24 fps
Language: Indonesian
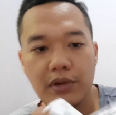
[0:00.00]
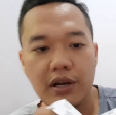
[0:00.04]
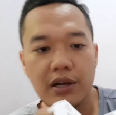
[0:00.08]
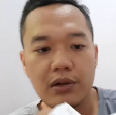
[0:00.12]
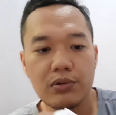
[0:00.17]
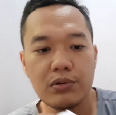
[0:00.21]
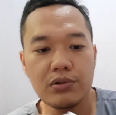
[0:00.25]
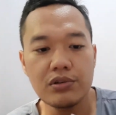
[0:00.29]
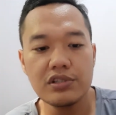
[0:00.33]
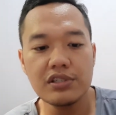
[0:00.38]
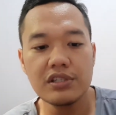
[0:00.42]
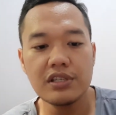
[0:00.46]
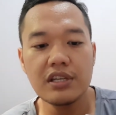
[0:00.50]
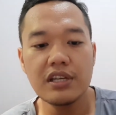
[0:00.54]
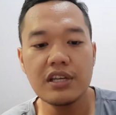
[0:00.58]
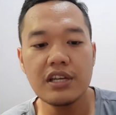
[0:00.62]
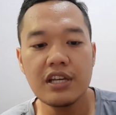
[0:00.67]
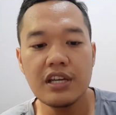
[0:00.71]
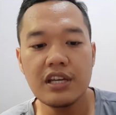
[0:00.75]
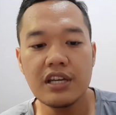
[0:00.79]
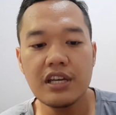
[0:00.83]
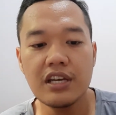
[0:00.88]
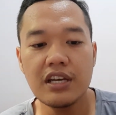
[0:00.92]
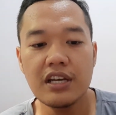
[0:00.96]
bagus.
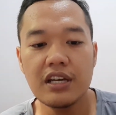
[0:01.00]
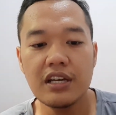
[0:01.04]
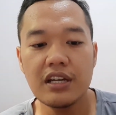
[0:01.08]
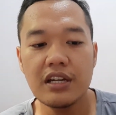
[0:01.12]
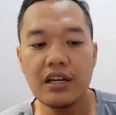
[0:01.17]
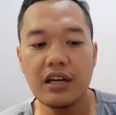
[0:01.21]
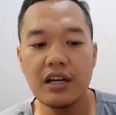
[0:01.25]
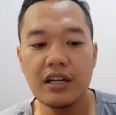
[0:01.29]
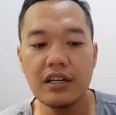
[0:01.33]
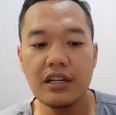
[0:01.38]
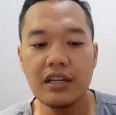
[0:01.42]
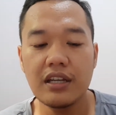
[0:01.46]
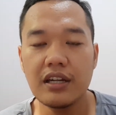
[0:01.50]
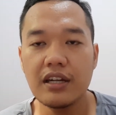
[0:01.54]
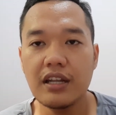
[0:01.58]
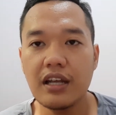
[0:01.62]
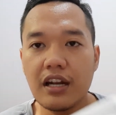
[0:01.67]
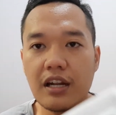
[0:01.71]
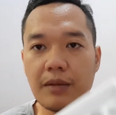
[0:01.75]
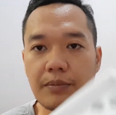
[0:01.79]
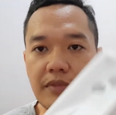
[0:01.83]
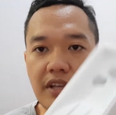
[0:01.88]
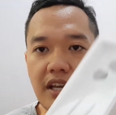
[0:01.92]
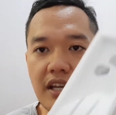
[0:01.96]
Di
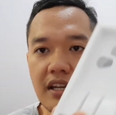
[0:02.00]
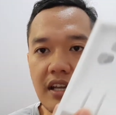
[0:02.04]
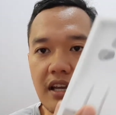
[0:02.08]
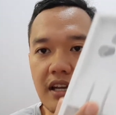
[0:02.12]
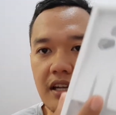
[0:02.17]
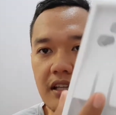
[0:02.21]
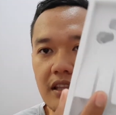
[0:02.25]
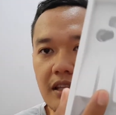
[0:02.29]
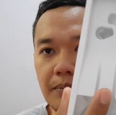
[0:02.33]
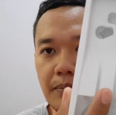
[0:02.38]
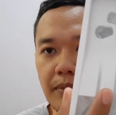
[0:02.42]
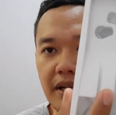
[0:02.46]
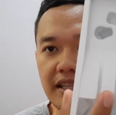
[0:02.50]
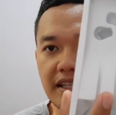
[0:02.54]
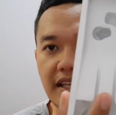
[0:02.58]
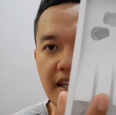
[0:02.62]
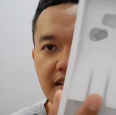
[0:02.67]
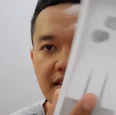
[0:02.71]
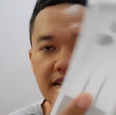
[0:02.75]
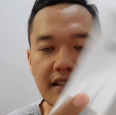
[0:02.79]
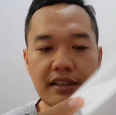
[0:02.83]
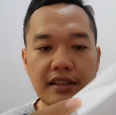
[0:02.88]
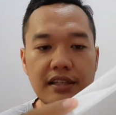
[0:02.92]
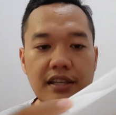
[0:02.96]
dalamnya ini ada tempat
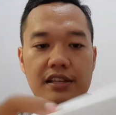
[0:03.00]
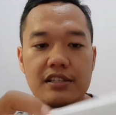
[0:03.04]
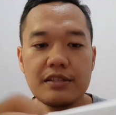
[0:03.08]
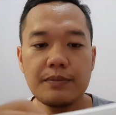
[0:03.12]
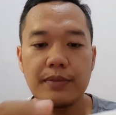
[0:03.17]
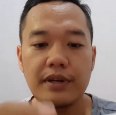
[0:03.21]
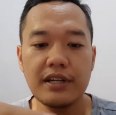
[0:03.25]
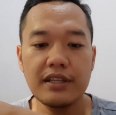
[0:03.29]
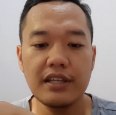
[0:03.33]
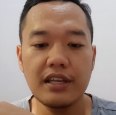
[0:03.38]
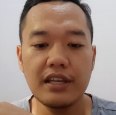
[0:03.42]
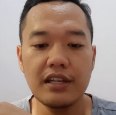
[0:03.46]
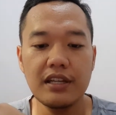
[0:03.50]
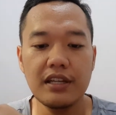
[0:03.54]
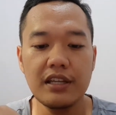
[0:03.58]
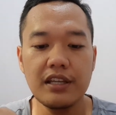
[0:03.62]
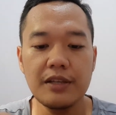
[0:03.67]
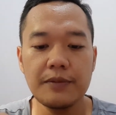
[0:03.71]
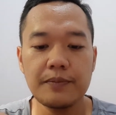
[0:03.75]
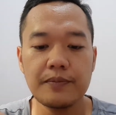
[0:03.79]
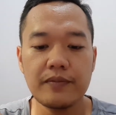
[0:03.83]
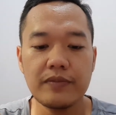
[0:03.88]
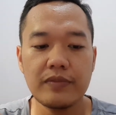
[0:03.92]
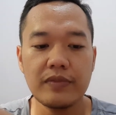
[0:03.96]
headsetnya seperti ini.
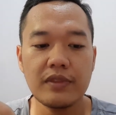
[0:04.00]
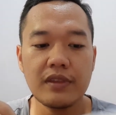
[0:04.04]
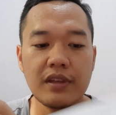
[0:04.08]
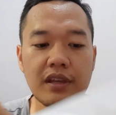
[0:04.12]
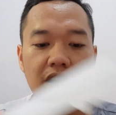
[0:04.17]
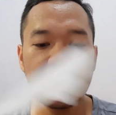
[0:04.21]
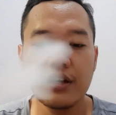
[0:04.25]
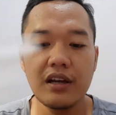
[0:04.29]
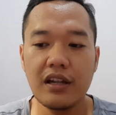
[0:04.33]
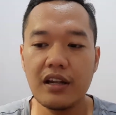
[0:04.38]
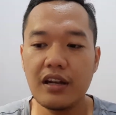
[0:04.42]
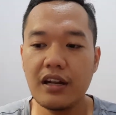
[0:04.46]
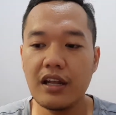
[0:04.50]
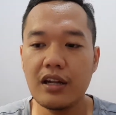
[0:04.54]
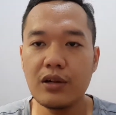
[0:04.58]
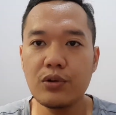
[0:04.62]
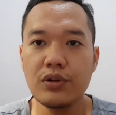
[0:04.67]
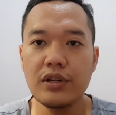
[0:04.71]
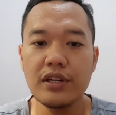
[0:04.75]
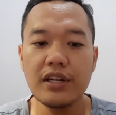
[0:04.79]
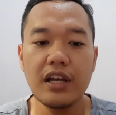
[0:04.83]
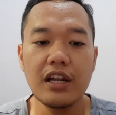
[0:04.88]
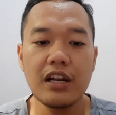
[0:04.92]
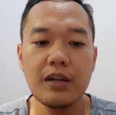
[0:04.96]

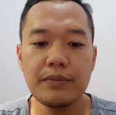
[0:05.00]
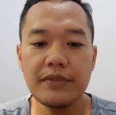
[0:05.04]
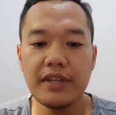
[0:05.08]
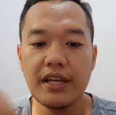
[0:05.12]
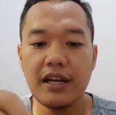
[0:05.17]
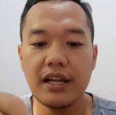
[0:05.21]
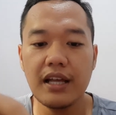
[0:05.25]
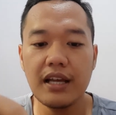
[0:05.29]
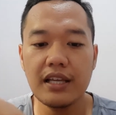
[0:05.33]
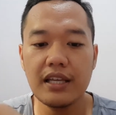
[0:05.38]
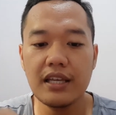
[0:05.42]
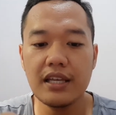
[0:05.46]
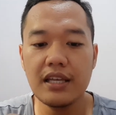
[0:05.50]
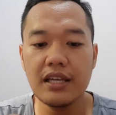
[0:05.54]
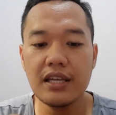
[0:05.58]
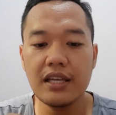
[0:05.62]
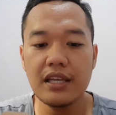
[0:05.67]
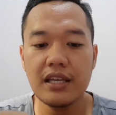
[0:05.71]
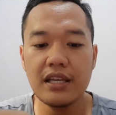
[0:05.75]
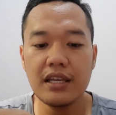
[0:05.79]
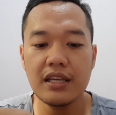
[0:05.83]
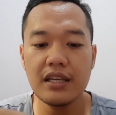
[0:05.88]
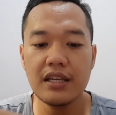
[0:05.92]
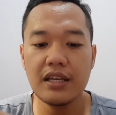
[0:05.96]
Lalu di dalamnya lagi
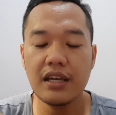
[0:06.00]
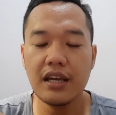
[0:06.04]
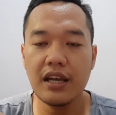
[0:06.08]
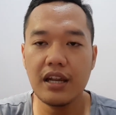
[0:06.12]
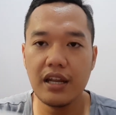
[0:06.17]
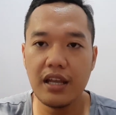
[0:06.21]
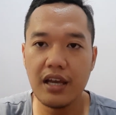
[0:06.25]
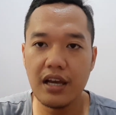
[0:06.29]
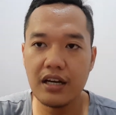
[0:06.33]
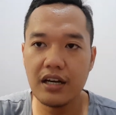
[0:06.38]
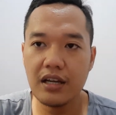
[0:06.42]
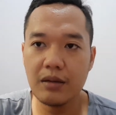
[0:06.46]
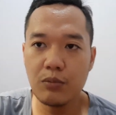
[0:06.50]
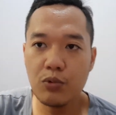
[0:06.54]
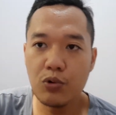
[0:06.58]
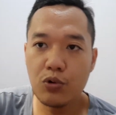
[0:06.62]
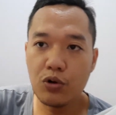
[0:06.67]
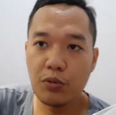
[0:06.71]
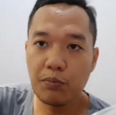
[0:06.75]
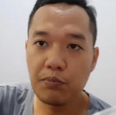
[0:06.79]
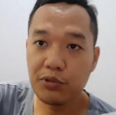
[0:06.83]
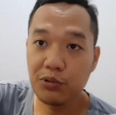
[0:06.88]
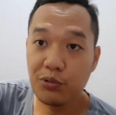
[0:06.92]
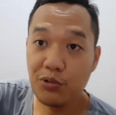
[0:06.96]
ini ada
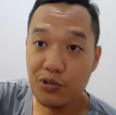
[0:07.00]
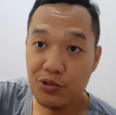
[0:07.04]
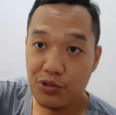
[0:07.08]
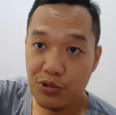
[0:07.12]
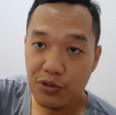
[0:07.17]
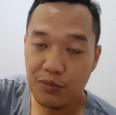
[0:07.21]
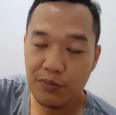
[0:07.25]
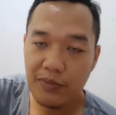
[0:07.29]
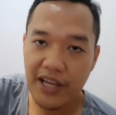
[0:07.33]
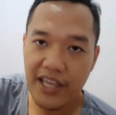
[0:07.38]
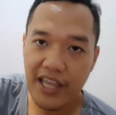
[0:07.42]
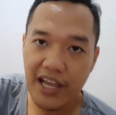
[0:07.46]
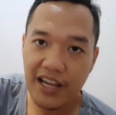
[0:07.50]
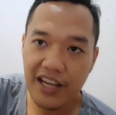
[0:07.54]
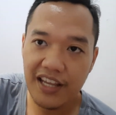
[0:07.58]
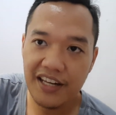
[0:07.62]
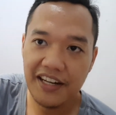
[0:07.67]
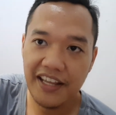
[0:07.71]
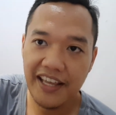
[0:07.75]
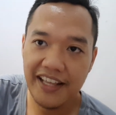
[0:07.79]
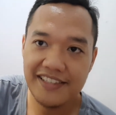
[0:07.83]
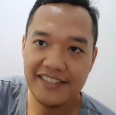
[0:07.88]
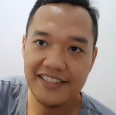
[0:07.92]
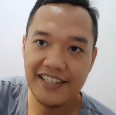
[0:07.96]
buku petunjuk. Bayangin
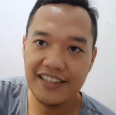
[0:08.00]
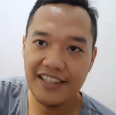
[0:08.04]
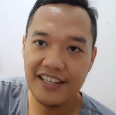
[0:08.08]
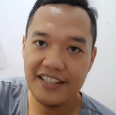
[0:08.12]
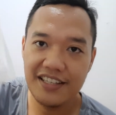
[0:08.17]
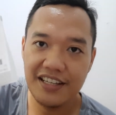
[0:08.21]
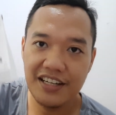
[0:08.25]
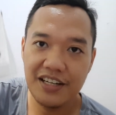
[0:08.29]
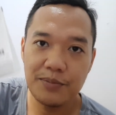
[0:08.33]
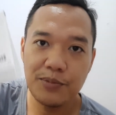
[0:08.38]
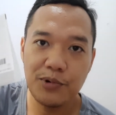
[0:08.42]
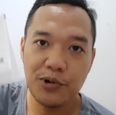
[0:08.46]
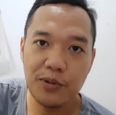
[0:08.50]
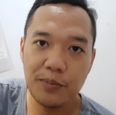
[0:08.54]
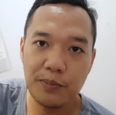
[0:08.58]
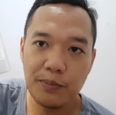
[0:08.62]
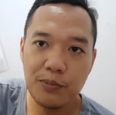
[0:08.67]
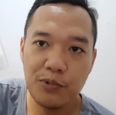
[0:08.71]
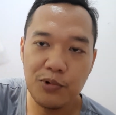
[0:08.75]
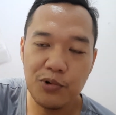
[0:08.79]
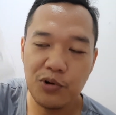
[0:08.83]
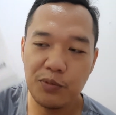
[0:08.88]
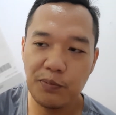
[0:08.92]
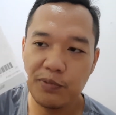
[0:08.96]
headset aja ada buku
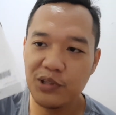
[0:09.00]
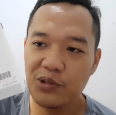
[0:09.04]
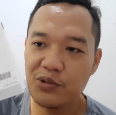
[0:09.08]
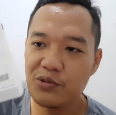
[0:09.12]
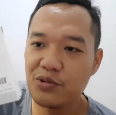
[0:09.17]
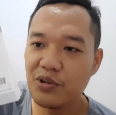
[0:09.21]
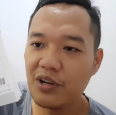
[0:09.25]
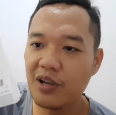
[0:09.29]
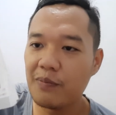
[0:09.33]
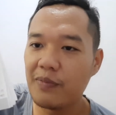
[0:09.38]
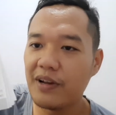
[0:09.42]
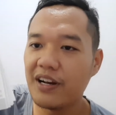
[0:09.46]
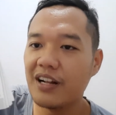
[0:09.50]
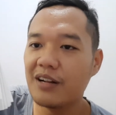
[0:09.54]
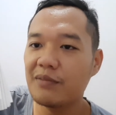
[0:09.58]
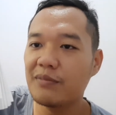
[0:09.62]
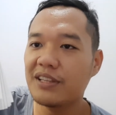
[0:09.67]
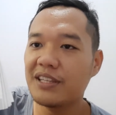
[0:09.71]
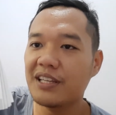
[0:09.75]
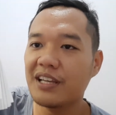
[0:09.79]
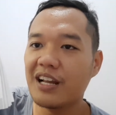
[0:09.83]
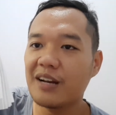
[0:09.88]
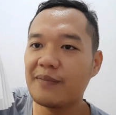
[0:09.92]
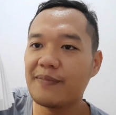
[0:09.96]
buku petunjuknya padahal mah
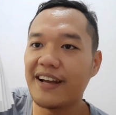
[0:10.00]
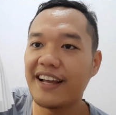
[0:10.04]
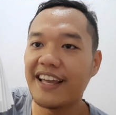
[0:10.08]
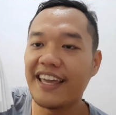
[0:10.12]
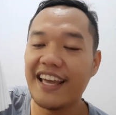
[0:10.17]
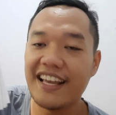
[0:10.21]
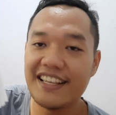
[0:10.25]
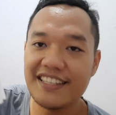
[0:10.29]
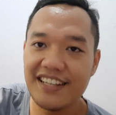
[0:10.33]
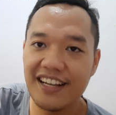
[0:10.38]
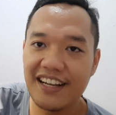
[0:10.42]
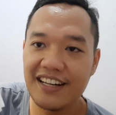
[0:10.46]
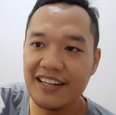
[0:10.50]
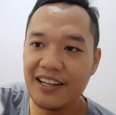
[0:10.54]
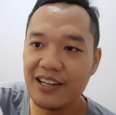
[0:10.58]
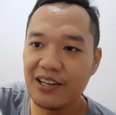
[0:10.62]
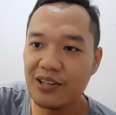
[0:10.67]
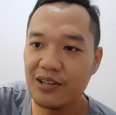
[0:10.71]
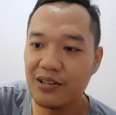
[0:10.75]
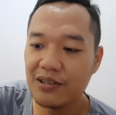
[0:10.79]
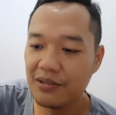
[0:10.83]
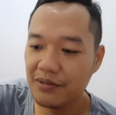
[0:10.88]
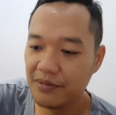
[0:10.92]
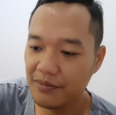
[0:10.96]
tinggal pakai aja kan
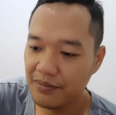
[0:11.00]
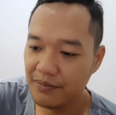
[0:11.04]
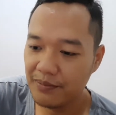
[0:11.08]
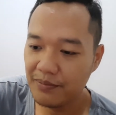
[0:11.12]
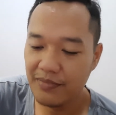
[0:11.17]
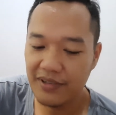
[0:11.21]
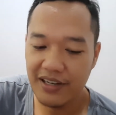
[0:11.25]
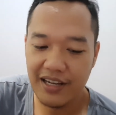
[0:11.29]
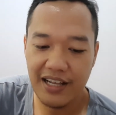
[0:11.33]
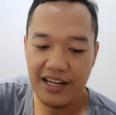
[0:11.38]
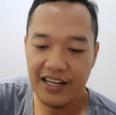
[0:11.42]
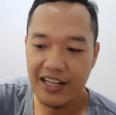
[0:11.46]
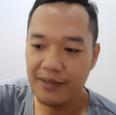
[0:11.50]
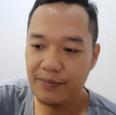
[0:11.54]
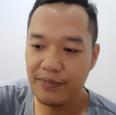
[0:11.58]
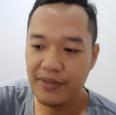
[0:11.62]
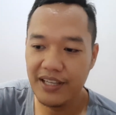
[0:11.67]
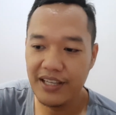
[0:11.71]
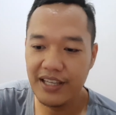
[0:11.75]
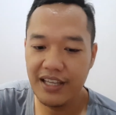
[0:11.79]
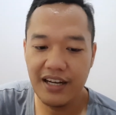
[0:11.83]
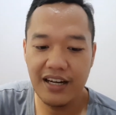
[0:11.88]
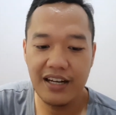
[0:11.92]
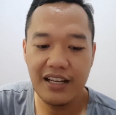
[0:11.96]
kalau kalian
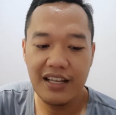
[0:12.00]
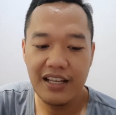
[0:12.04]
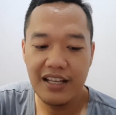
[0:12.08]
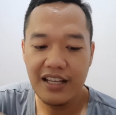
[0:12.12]
pikir